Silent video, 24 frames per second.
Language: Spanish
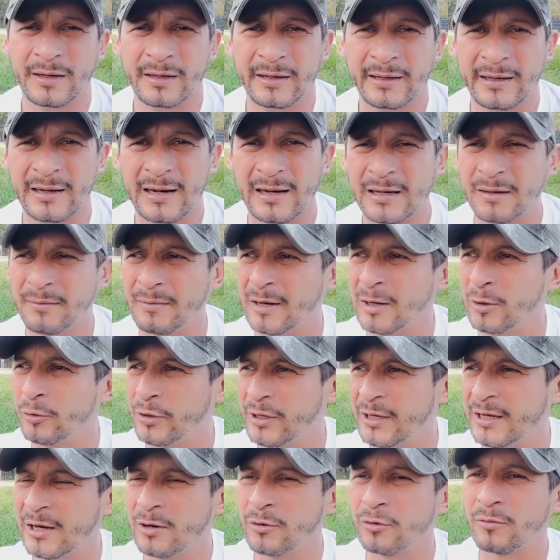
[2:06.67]
El animal
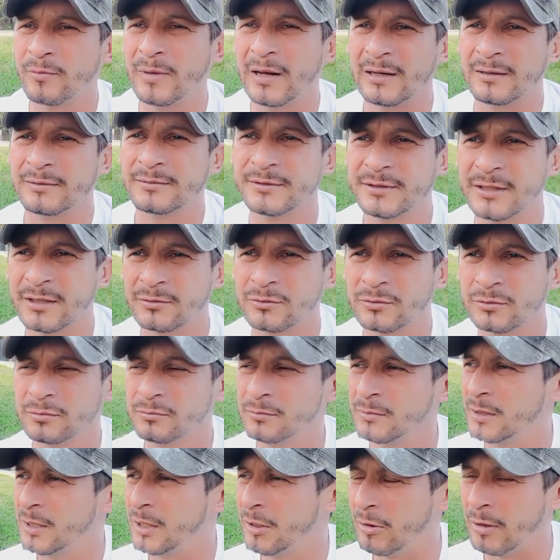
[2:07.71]
orina normal, ¿cierto?
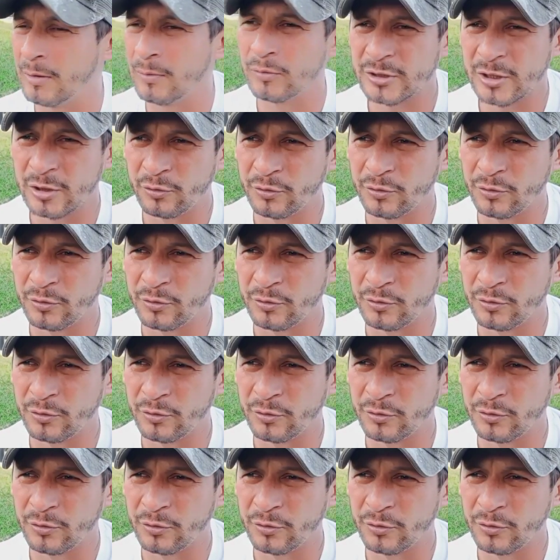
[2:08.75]
Y vemos